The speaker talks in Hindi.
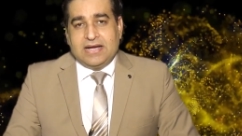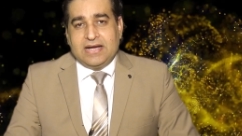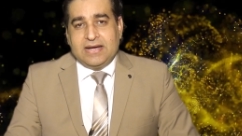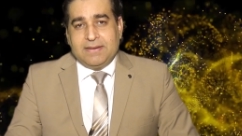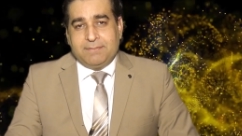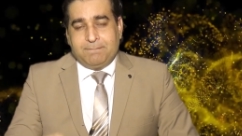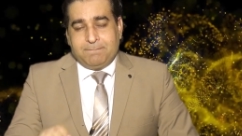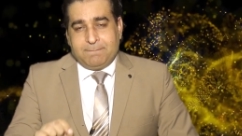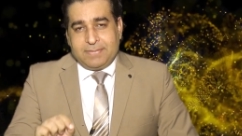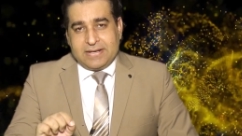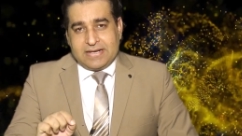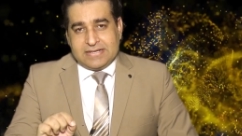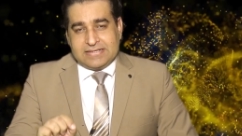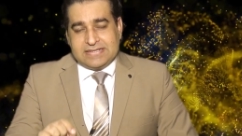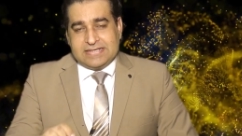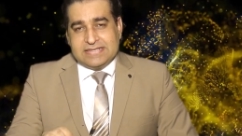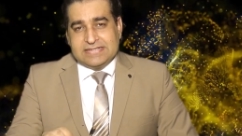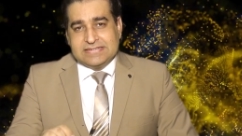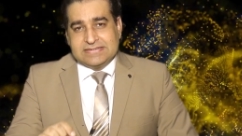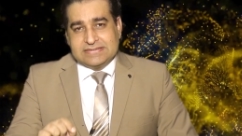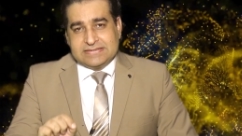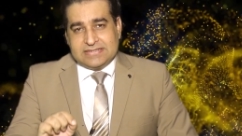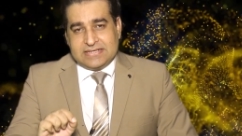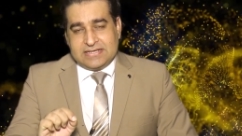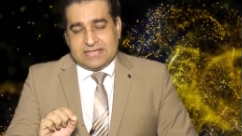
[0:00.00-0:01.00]
आप
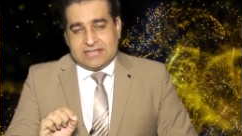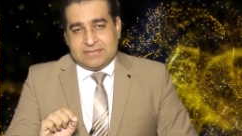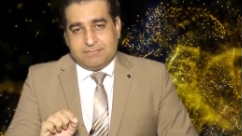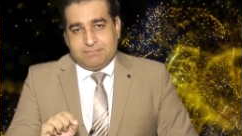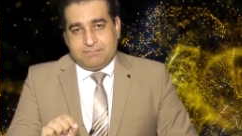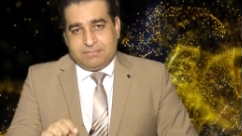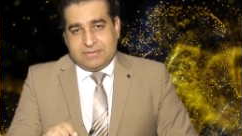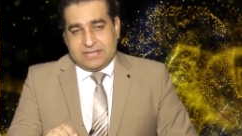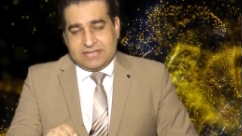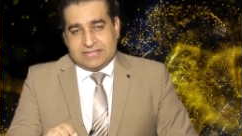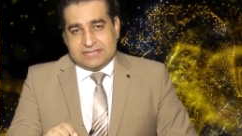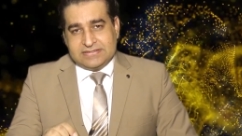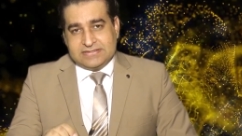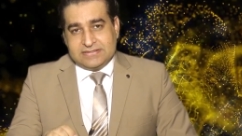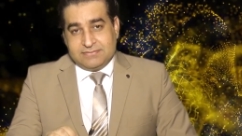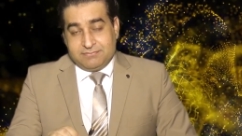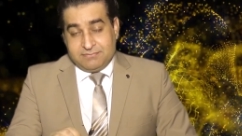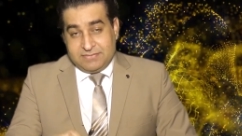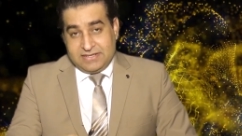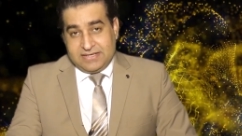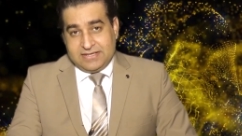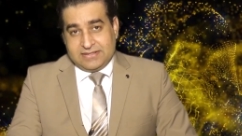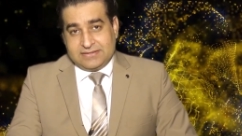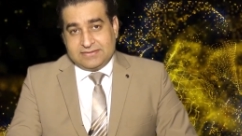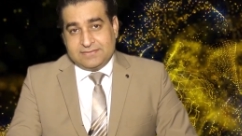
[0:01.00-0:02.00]
पाकिस्तान भर
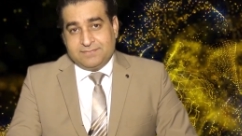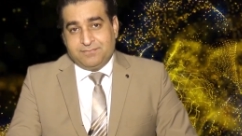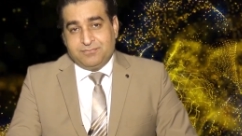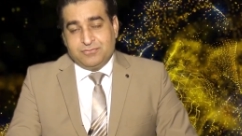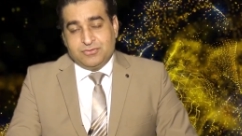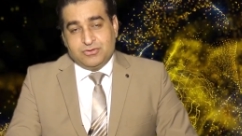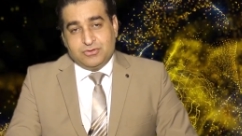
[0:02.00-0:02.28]
समेत